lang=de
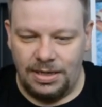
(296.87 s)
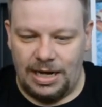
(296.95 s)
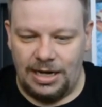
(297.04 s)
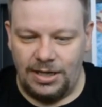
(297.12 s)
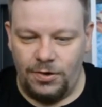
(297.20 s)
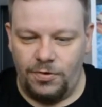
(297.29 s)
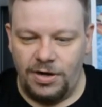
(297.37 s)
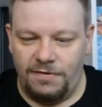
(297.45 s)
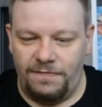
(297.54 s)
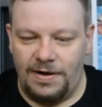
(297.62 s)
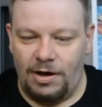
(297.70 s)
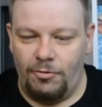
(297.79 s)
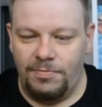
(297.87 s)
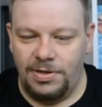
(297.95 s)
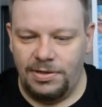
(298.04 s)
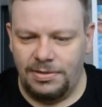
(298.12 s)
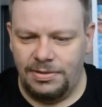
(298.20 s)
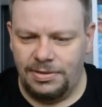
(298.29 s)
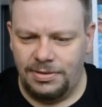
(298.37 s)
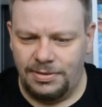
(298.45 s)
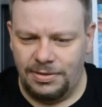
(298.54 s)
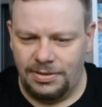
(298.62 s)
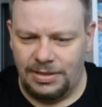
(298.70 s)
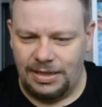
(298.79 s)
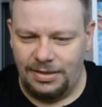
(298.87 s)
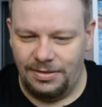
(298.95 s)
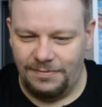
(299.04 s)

Ariona Pflaume, hä?